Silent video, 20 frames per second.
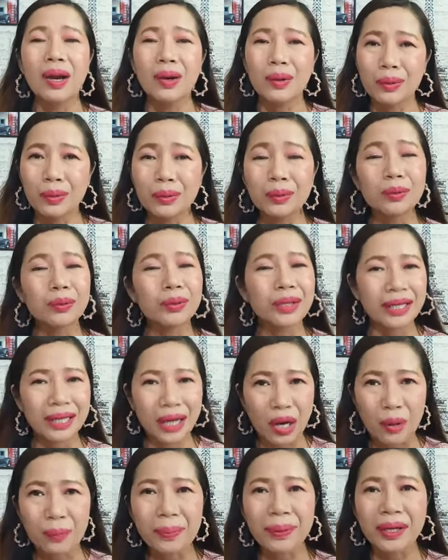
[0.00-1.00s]
ครูนูได้
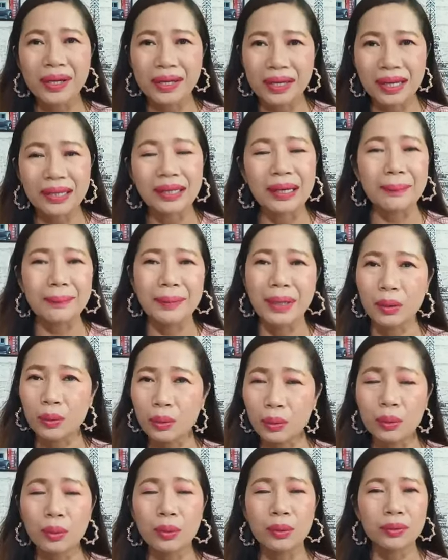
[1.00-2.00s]
เข้าไปเรียนกับแม่ครู
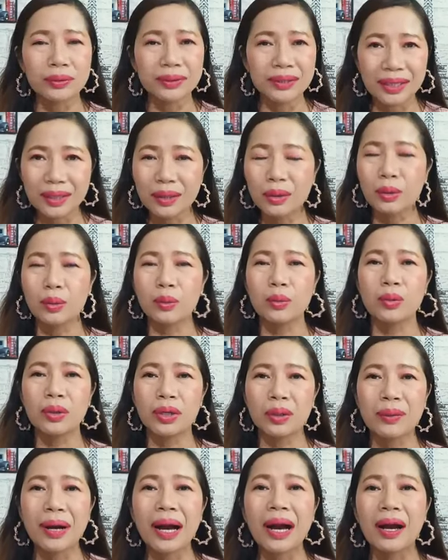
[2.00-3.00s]
รุ้งยิ่งรู้เลย
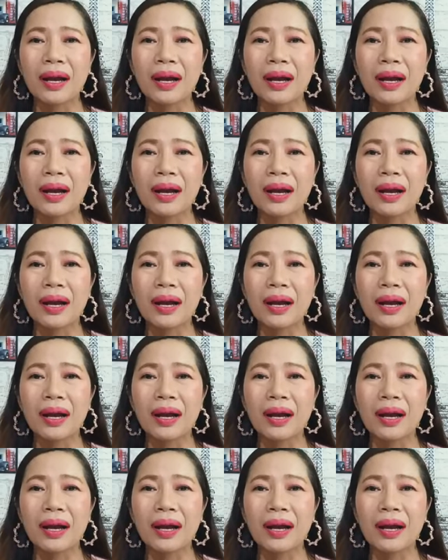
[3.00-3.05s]
ว่า